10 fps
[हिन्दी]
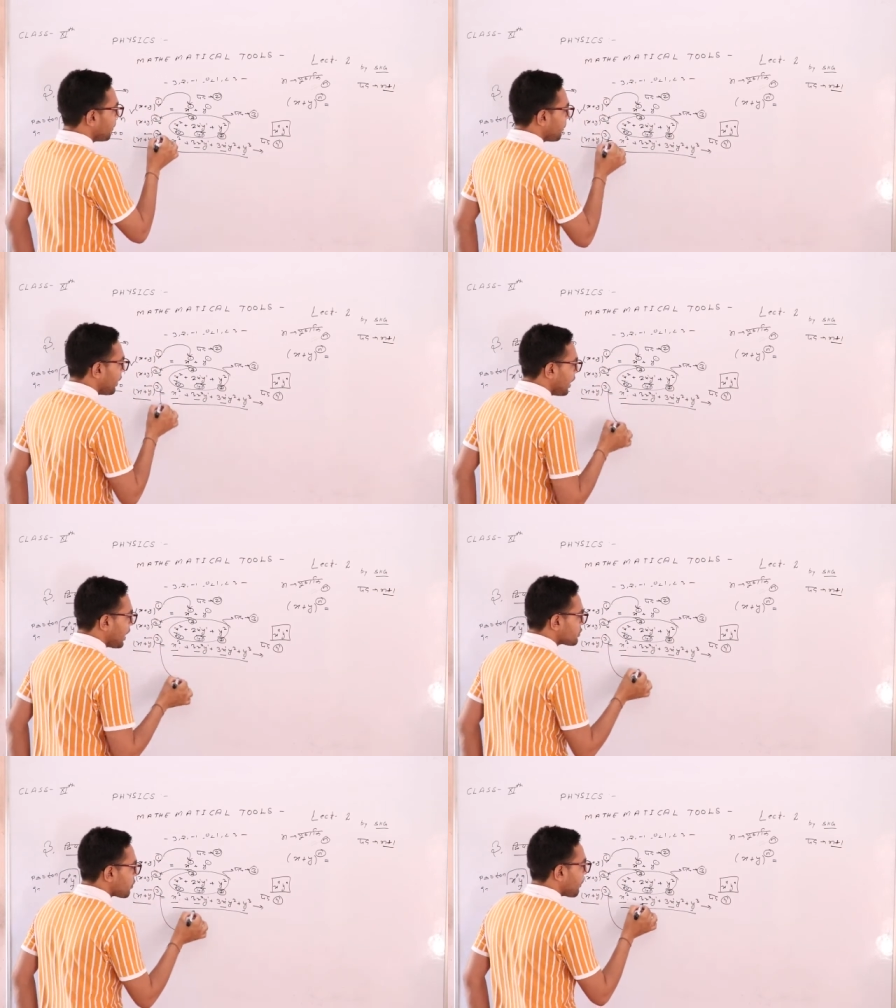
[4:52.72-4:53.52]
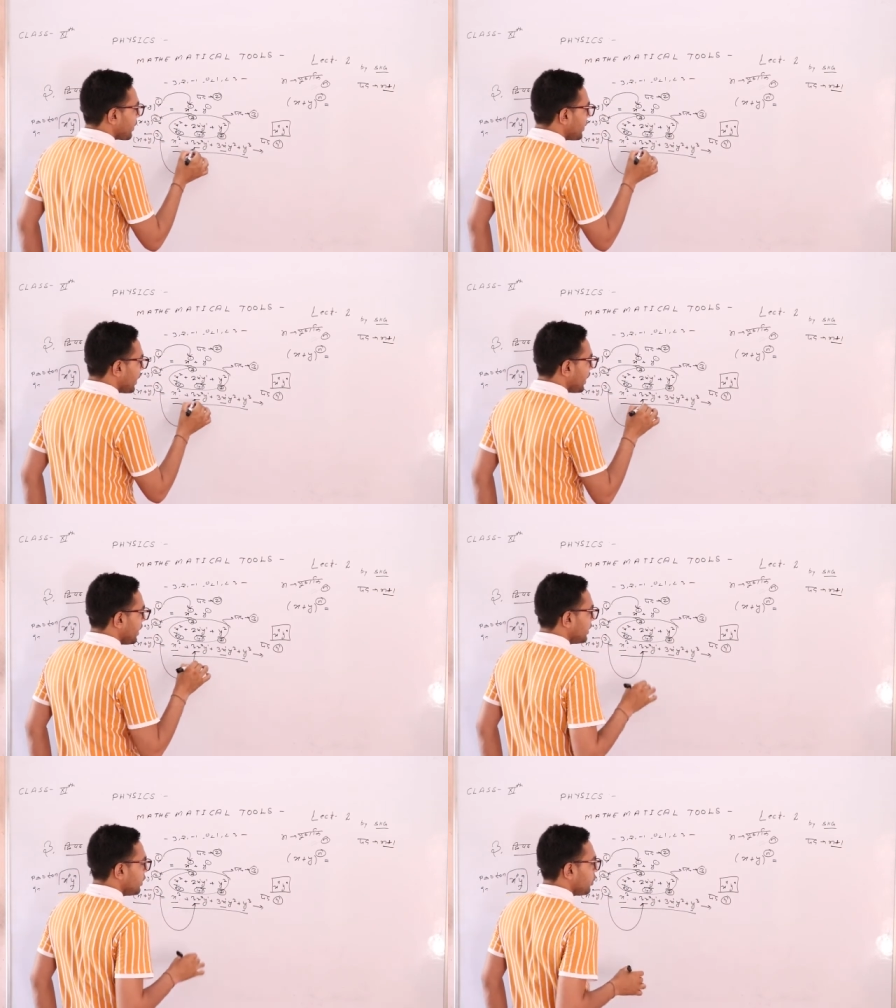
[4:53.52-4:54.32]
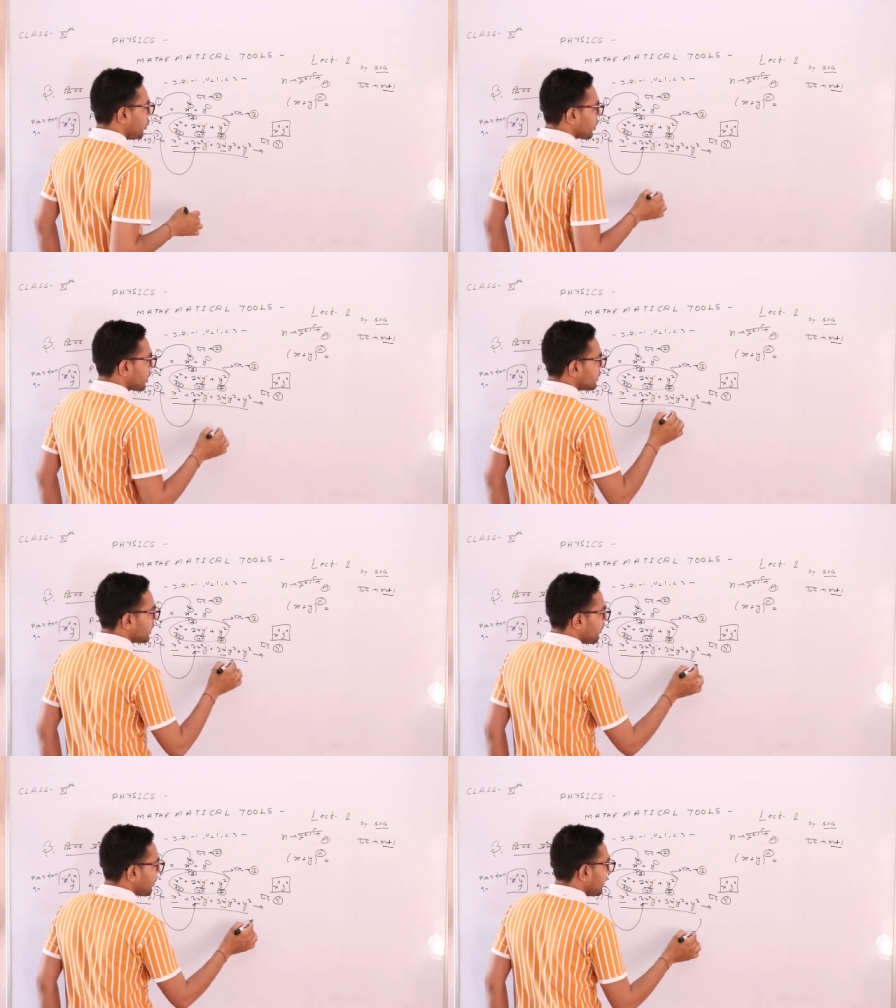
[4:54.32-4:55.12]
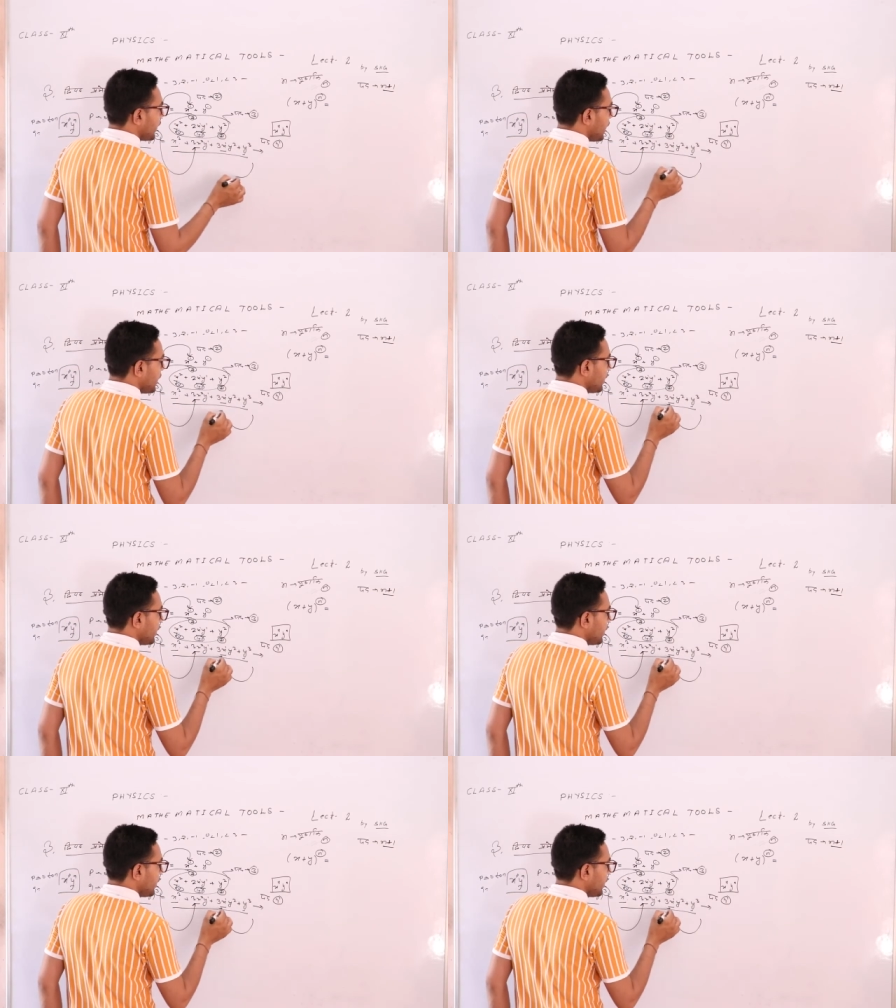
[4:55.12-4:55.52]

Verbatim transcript: पहला जो पद है और अंतिम पद है